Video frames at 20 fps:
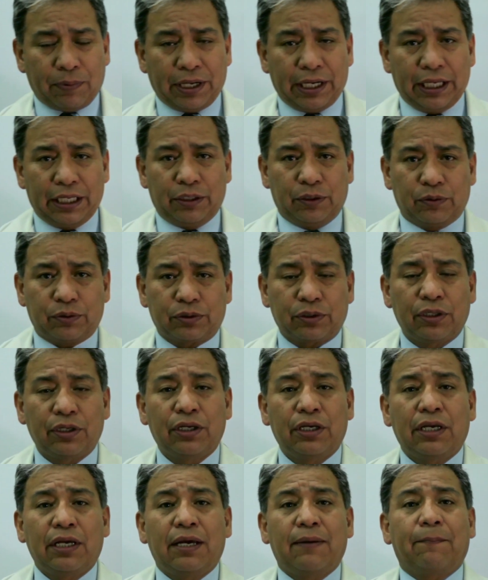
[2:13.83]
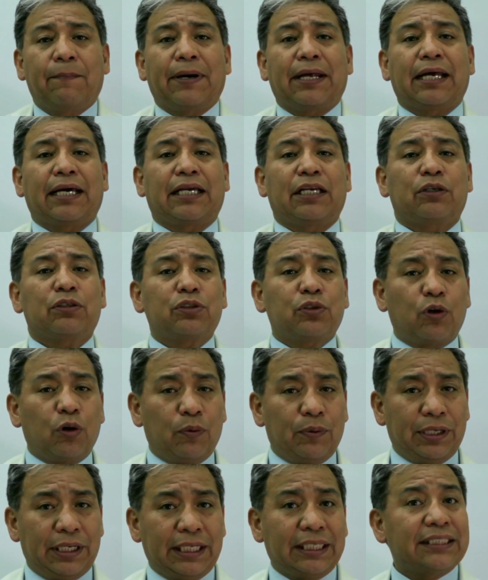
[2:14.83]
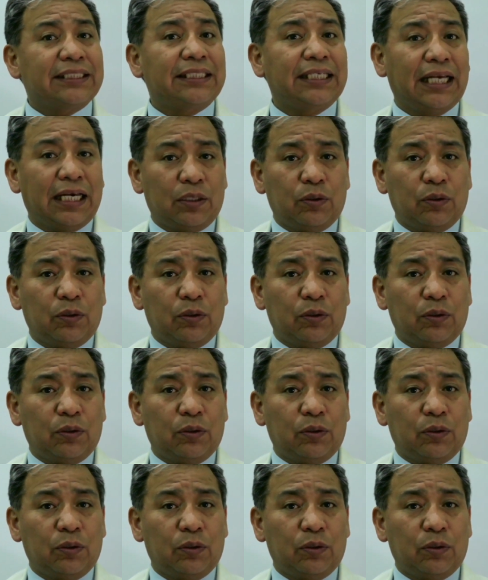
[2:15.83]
para ellos. Para aquellos jóvenes y